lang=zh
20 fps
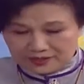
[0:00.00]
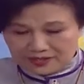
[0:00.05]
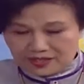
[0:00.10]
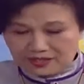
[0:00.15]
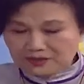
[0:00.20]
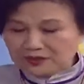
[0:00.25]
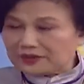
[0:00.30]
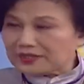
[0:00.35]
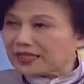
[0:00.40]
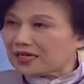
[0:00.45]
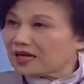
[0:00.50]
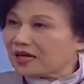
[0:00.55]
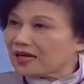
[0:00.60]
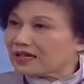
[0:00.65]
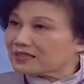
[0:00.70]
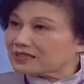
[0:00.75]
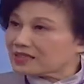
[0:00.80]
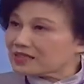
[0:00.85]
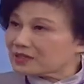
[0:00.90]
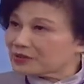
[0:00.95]
然后呢还
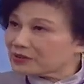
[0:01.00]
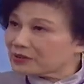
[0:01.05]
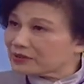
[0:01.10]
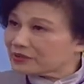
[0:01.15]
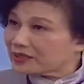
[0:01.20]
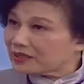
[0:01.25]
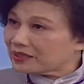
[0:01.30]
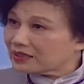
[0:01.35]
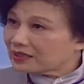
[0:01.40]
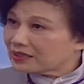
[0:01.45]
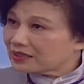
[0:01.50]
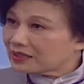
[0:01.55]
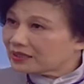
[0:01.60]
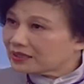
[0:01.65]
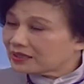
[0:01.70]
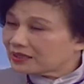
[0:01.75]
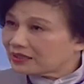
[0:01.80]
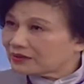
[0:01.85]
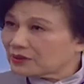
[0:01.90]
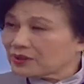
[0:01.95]
要再抽血。
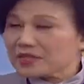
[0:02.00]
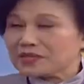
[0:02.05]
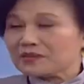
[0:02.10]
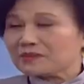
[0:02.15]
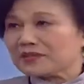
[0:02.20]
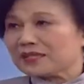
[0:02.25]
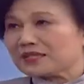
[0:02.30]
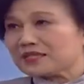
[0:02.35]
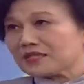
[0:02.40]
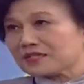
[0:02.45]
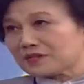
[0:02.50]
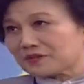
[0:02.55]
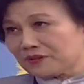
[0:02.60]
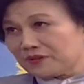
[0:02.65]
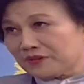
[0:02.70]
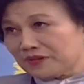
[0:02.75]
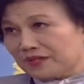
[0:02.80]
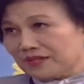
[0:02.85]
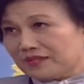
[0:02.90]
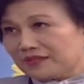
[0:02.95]
对，我为什么要再抽
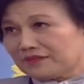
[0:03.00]
血？